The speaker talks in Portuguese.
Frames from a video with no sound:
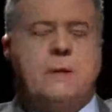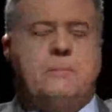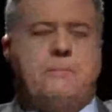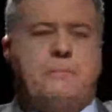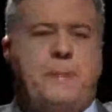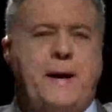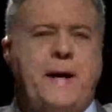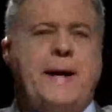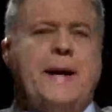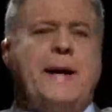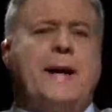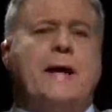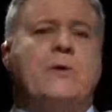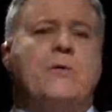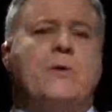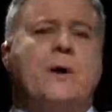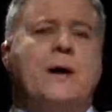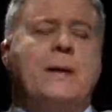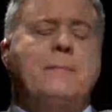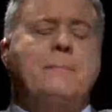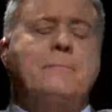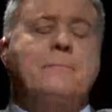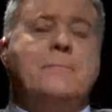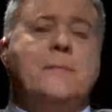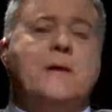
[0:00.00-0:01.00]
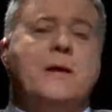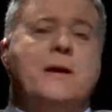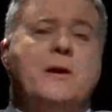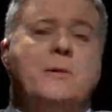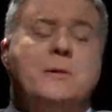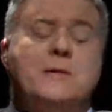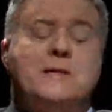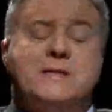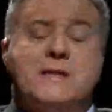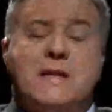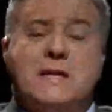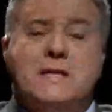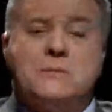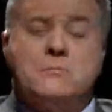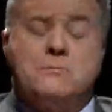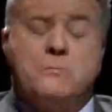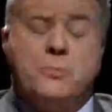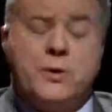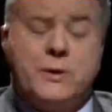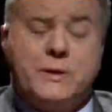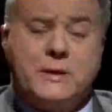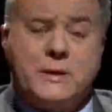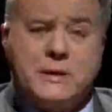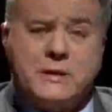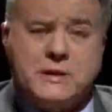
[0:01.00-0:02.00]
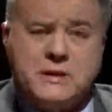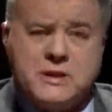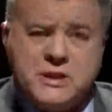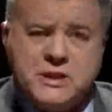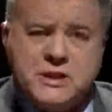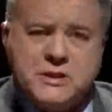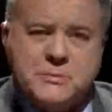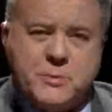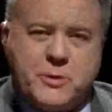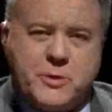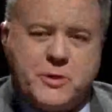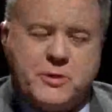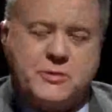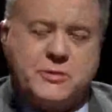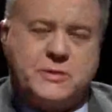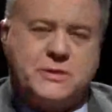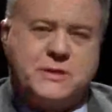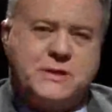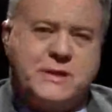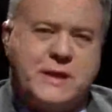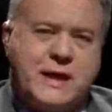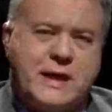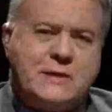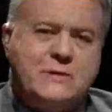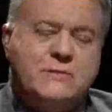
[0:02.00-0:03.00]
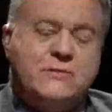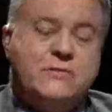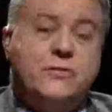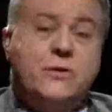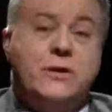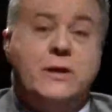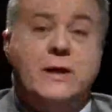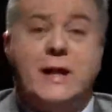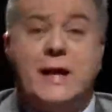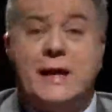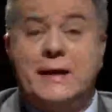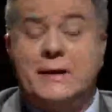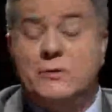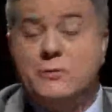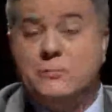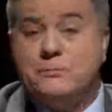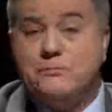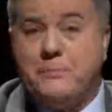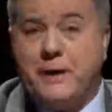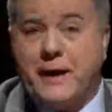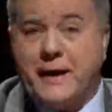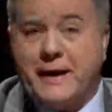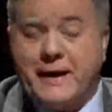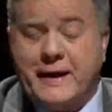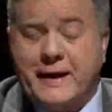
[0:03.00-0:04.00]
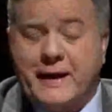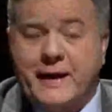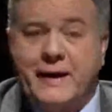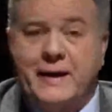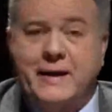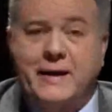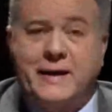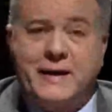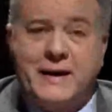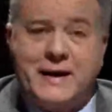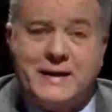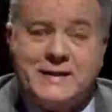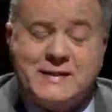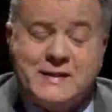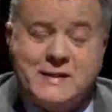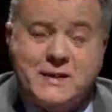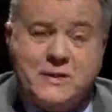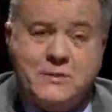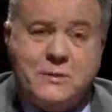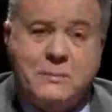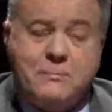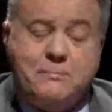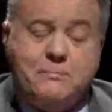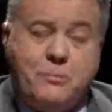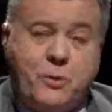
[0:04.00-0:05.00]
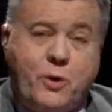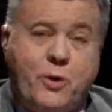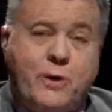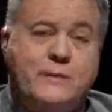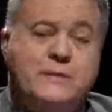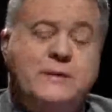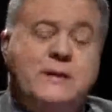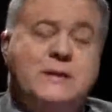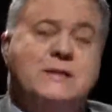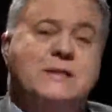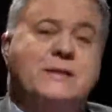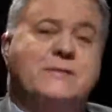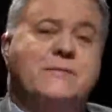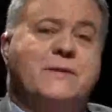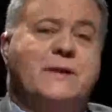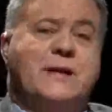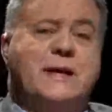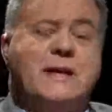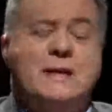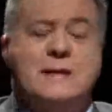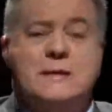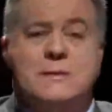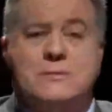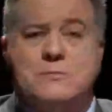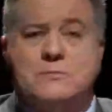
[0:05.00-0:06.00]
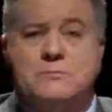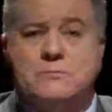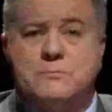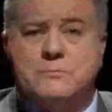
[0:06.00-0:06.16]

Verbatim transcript: Paranaguá é uma cidade importantíssima no nosso estado, foi lá que o Paraná nasceu, porta de entrada,